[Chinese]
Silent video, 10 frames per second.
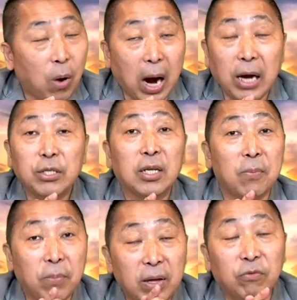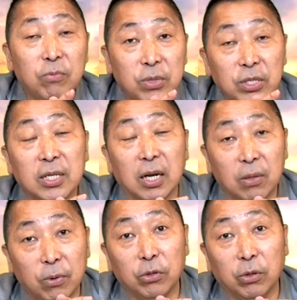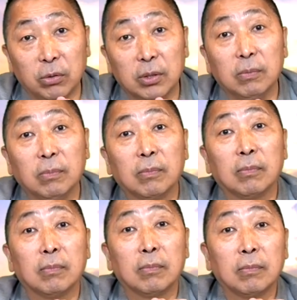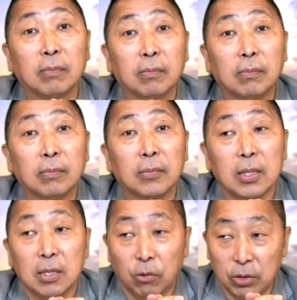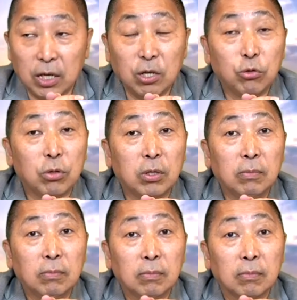我还是很佩服民进党的朋友的。我常常说，